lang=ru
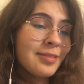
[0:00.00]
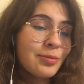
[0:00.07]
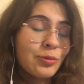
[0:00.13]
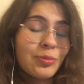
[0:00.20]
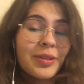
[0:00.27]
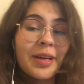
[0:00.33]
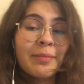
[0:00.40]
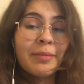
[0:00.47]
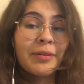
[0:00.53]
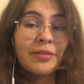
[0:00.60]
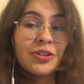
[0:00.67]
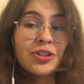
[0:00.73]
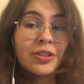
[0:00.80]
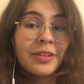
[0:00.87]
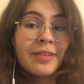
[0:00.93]
У меня
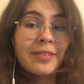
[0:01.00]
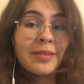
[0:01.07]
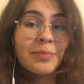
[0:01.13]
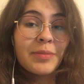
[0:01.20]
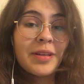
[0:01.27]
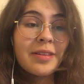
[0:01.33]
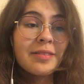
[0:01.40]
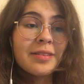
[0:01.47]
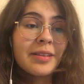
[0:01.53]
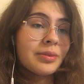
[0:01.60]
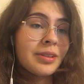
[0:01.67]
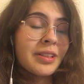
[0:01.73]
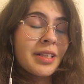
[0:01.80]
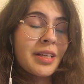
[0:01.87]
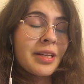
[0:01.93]
повышенная стипендия.
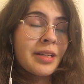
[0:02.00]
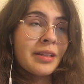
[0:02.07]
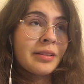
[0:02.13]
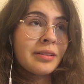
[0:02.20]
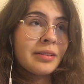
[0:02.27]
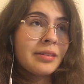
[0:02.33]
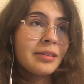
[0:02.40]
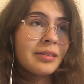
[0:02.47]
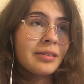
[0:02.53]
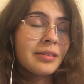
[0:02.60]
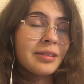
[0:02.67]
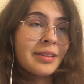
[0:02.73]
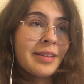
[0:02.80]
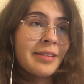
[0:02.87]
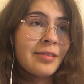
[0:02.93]
Три
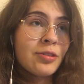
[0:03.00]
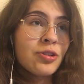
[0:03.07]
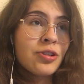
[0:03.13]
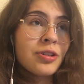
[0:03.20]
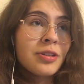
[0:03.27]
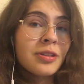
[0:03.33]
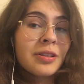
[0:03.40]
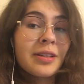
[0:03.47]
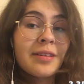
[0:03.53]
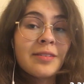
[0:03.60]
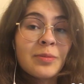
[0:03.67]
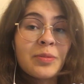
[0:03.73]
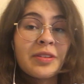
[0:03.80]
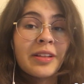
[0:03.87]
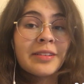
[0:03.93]

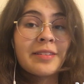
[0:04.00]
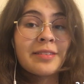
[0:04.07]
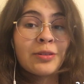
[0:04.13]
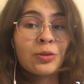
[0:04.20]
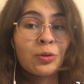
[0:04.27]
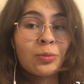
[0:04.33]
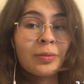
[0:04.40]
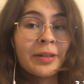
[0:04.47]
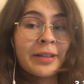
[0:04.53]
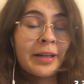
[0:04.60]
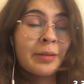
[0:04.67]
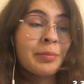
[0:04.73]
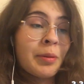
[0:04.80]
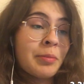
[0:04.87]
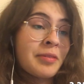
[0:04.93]
1351 рубль, как
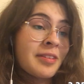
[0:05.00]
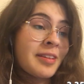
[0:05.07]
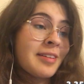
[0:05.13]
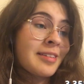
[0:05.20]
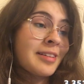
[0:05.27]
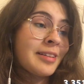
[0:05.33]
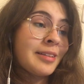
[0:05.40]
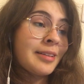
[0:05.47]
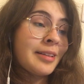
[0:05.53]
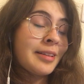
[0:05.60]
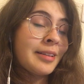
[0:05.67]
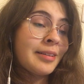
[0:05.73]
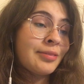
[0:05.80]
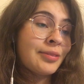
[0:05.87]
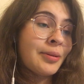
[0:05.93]
мне подсказали
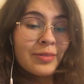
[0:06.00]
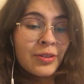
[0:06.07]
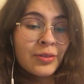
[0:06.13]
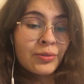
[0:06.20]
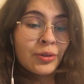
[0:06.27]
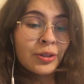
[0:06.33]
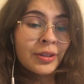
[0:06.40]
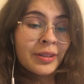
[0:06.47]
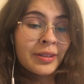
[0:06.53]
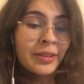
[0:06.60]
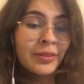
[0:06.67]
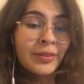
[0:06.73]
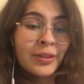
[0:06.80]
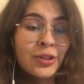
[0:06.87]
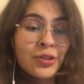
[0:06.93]
недавно. Сегодня
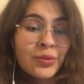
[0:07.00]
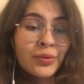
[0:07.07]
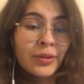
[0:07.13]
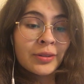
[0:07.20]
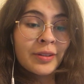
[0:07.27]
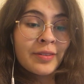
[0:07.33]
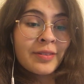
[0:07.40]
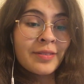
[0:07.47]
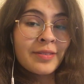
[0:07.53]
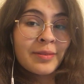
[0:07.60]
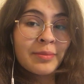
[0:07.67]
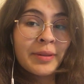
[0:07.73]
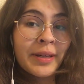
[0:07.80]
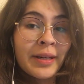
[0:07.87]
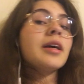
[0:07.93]
24
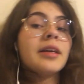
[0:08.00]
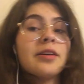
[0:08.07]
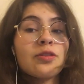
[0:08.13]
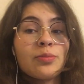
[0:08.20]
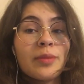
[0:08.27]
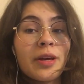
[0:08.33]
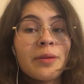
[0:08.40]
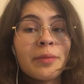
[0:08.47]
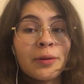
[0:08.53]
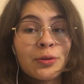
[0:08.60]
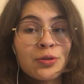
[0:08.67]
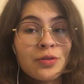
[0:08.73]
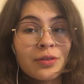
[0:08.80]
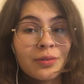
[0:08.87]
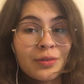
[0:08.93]
сентября. Если мне не
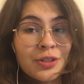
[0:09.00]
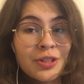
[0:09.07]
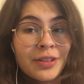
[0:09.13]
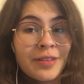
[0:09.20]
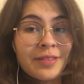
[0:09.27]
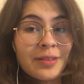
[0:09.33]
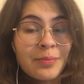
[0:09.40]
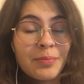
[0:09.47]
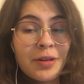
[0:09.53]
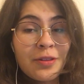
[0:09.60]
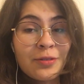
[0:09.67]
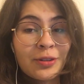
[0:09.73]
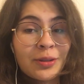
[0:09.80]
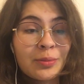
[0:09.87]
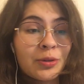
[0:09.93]
получится выжить на
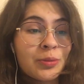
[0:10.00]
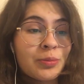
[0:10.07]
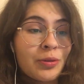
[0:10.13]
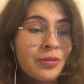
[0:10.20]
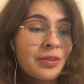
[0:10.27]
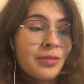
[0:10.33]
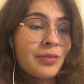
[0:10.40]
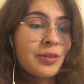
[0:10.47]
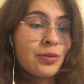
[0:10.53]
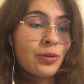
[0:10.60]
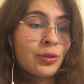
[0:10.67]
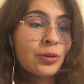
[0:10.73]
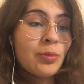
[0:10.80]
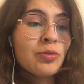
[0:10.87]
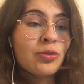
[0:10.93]
стипендию, то будет просто видео о
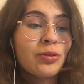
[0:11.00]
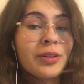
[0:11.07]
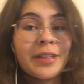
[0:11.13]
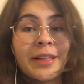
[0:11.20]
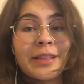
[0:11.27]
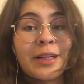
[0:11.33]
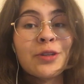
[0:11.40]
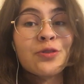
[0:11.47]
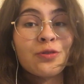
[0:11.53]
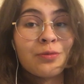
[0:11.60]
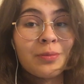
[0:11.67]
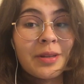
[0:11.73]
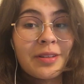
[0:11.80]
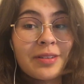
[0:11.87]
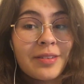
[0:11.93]
том, сколько я трачу в
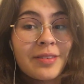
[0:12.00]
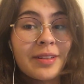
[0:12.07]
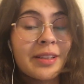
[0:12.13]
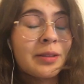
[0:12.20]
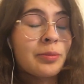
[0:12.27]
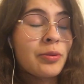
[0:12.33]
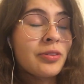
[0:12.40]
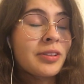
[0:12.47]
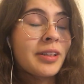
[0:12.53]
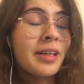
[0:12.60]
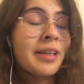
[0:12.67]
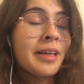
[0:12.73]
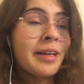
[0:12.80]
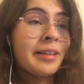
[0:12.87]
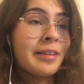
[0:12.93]
месяц. Это просто
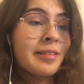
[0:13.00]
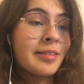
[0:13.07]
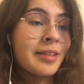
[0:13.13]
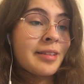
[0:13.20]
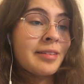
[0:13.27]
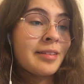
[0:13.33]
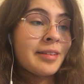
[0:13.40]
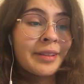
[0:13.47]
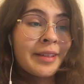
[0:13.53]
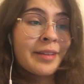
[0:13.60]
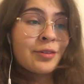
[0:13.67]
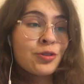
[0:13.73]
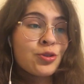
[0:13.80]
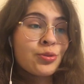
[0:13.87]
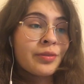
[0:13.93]
гениальная стратегия. Я
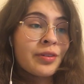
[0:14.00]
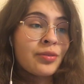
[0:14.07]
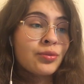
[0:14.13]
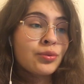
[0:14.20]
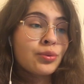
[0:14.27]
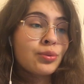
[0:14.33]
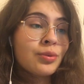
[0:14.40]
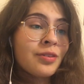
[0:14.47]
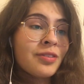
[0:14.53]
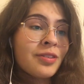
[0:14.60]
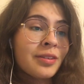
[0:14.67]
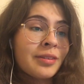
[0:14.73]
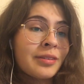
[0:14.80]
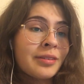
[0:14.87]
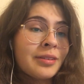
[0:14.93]
держу вас в
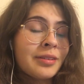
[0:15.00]
курсе.